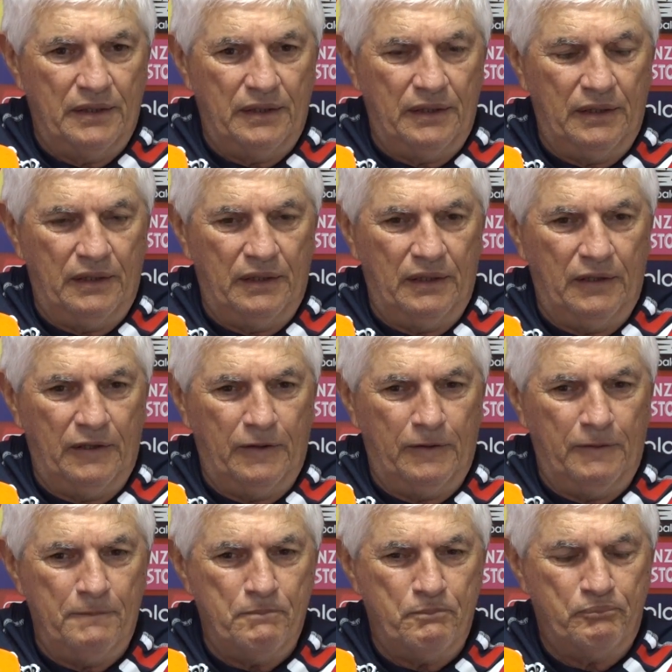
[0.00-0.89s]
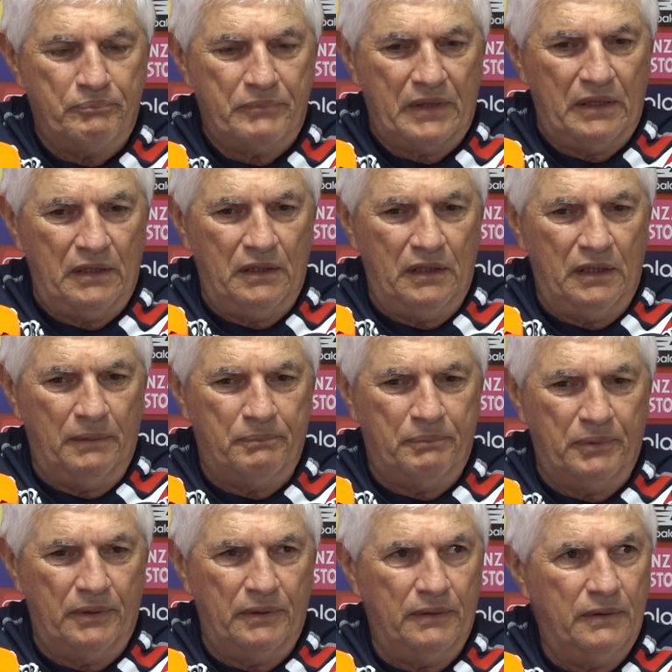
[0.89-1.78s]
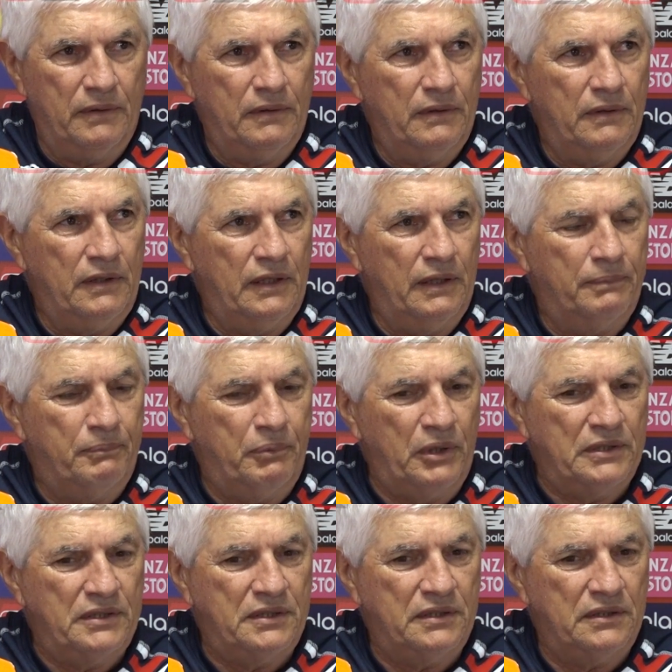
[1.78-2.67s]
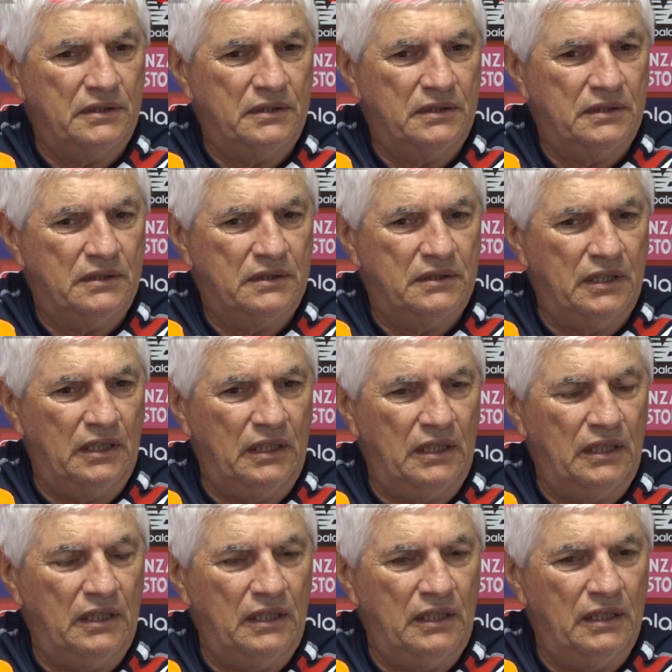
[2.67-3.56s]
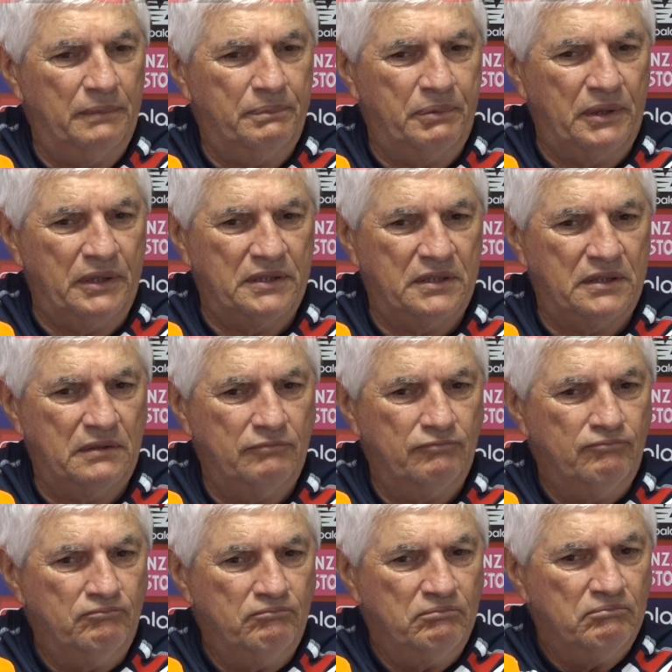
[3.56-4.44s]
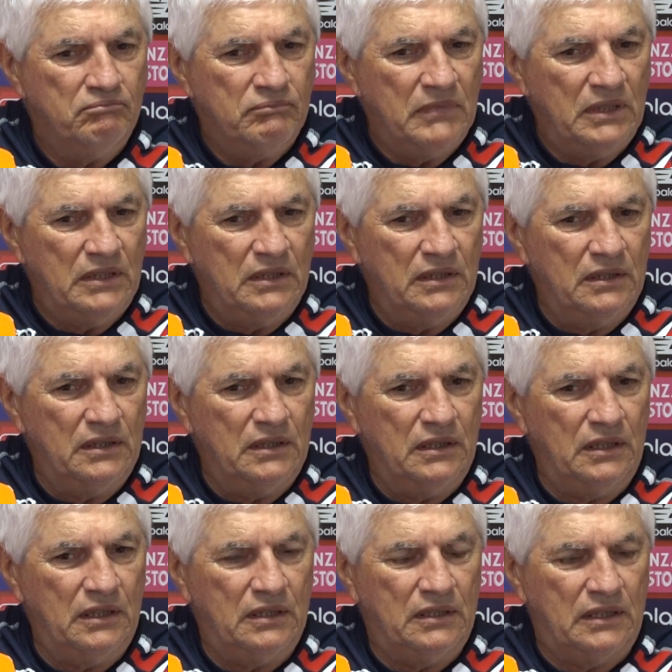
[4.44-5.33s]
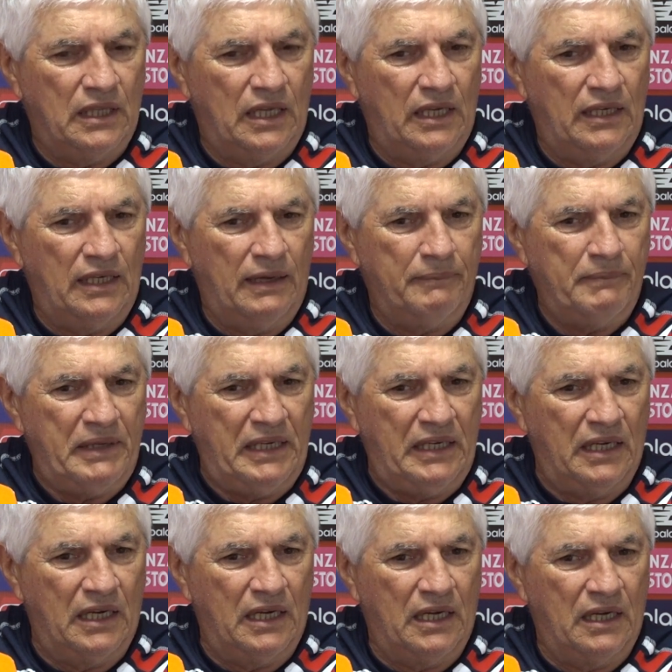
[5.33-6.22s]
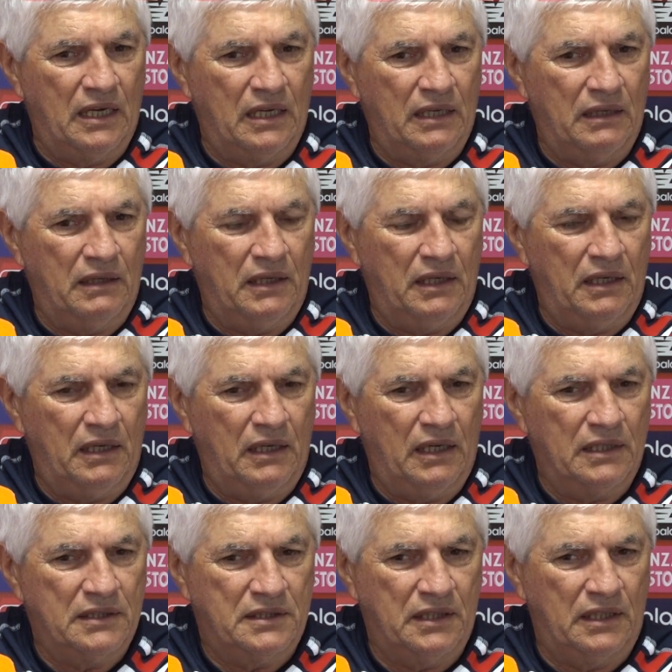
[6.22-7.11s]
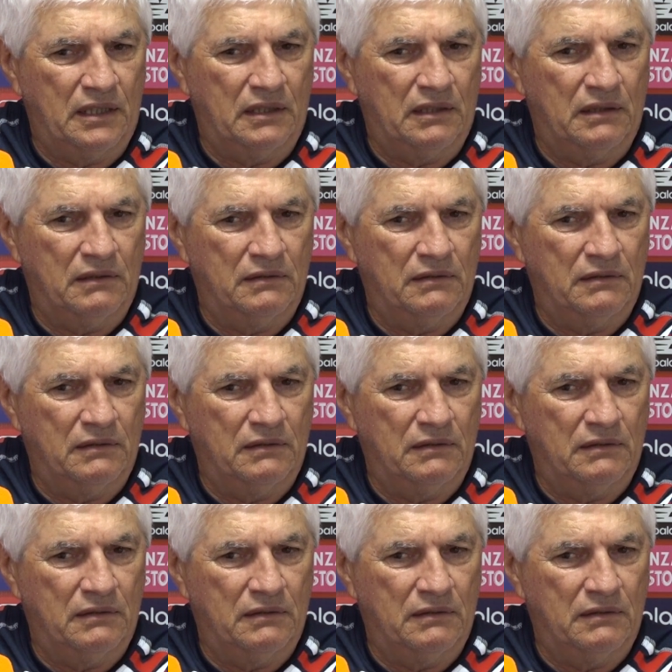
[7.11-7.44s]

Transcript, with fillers: Y, y después, sí, y después está en la mira eh, hacer